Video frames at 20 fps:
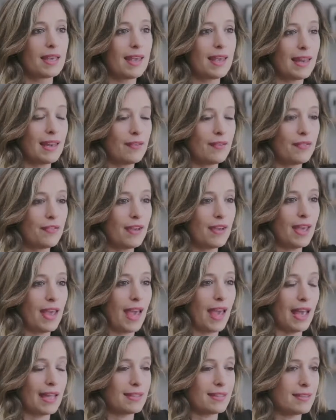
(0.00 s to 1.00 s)
quel
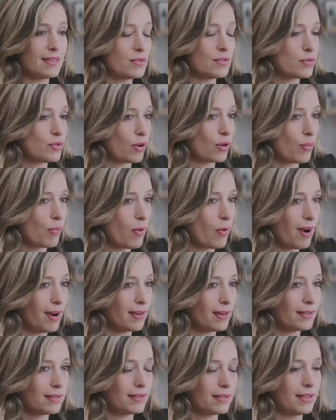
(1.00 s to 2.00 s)
effet a-t-il sur
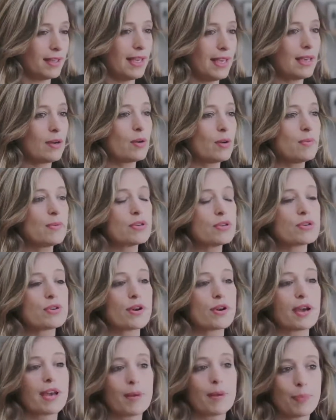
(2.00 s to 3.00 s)
moi et comment je
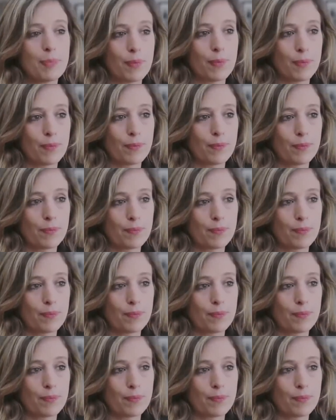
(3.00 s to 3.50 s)
réponds